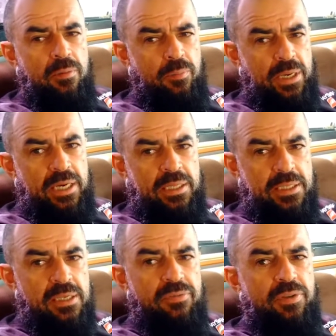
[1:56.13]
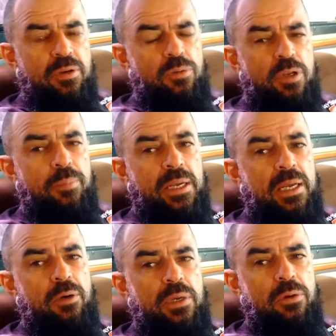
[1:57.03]
Mas na terça-feira eu estou indo para
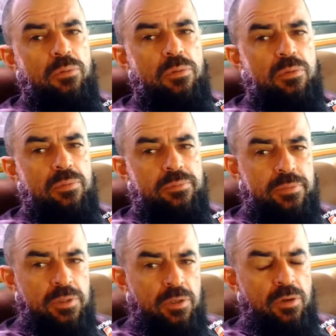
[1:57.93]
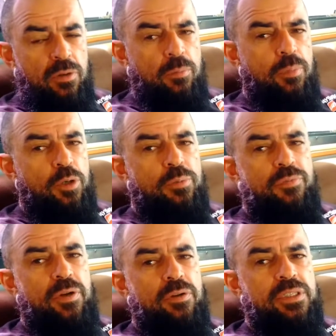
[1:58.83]
Caruaru, no próximo
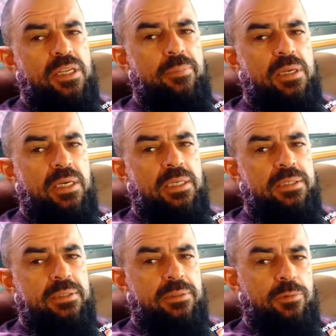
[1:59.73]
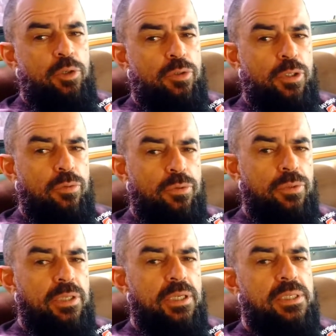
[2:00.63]
final de semana, de hoje a é
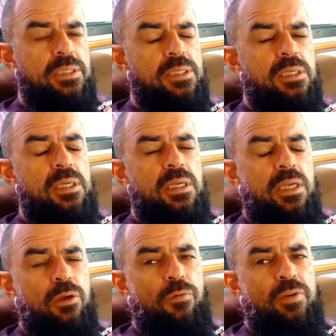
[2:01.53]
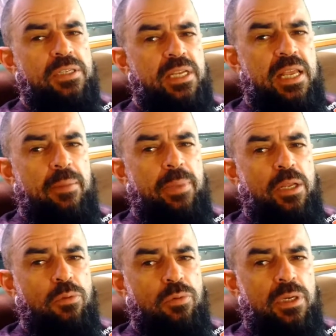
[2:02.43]
oito dias, eu faço a
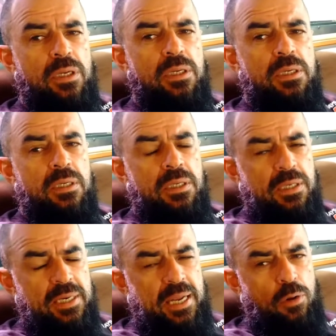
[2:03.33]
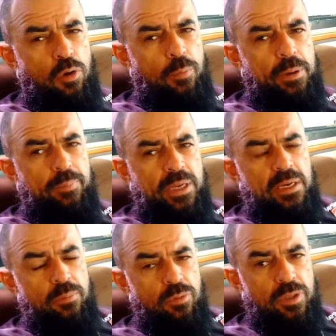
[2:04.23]
abertura da Copa
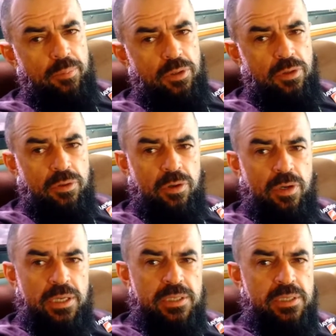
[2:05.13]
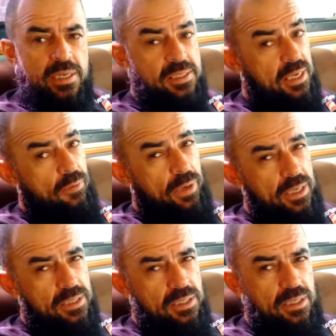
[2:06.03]
Pernambuco de Motocross. Na
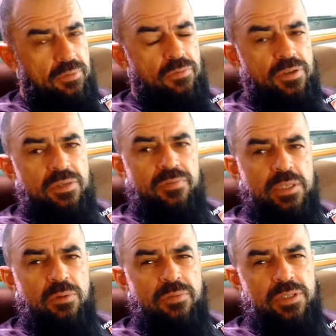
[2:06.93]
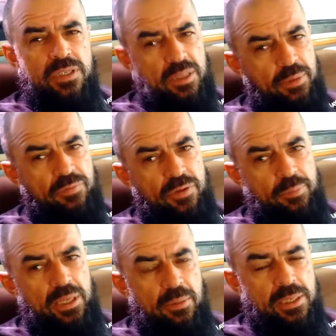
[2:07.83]
sequência, devo fazer uma visita à minha
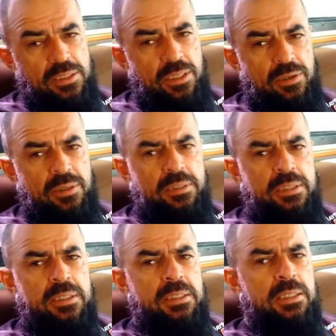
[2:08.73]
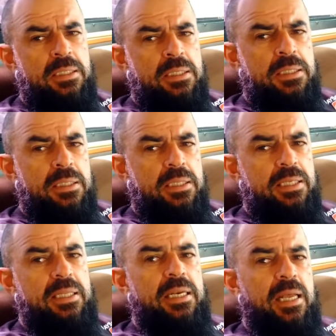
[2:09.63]
família Marcel, Maceió.
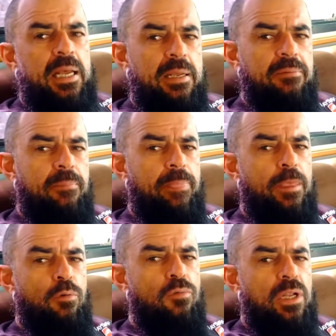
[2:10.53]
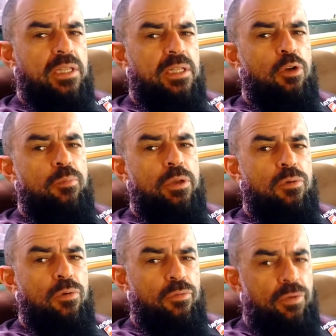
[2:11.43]
E de lá eu vou até Delmiro
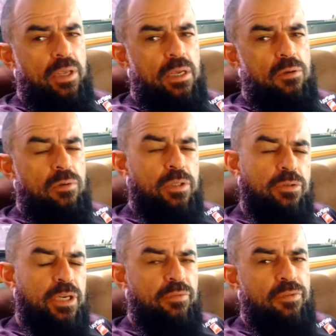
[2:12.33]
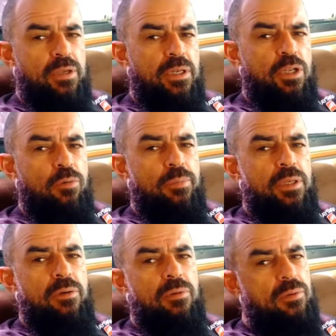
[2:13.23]
Gouveia, onde eu já fico em
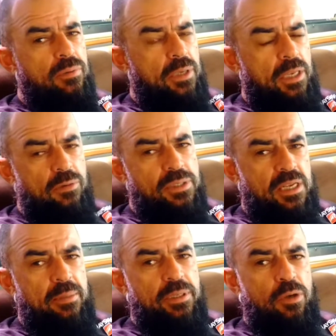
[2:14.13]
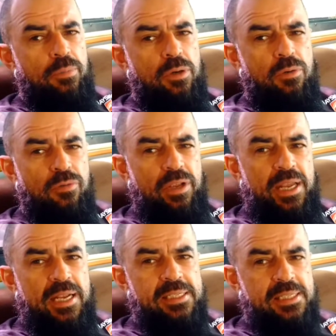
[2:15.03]
Delmiro. Quem não sabe, Delmiro
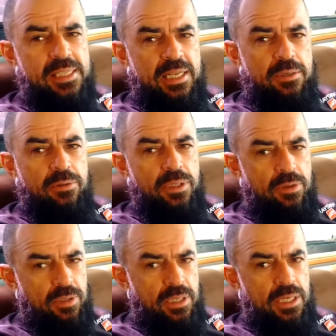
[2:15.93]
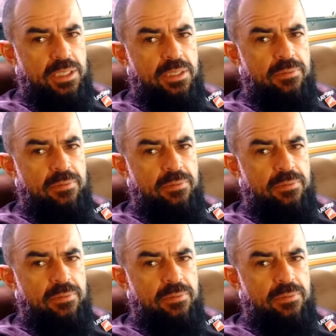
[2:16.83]
Gouveia é a sede do Team Nordeste.